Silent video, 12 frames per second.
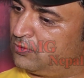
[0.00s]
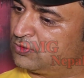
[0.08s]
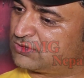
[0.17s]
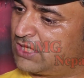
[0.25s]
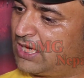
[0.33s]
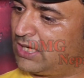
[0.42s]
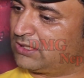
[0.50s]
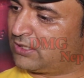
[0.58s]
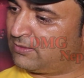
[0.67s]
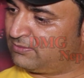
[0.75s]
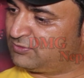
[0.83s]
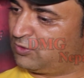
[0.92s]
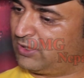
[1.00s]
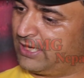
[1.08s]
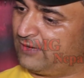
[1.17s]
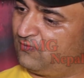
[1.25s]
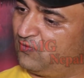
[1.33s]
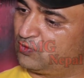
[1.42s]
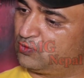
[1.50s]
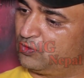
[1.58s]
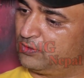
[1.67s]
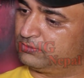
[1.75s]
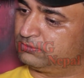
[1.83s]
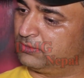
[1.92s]
उसका धर्म जो है वो तो
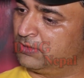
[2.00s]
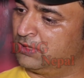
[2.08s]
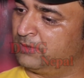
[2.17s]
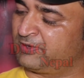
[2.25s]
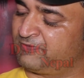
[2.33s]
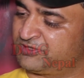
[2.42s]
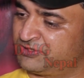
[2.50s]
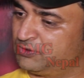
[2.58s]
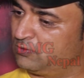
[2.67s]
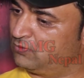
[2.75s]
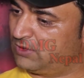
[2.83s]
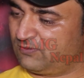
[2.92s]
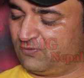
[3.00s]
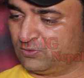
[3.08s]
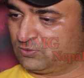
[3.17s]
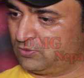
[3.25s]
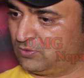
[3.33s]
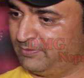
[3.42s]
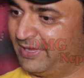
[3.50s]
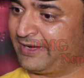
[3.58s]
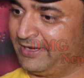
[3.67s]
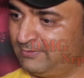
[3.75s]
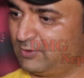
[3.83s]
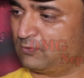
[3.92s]
परिवर्तन जो हुआ वो तो
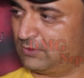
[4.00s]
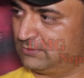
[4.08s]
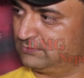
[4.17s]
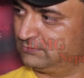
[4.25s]
बहरीन में हुआ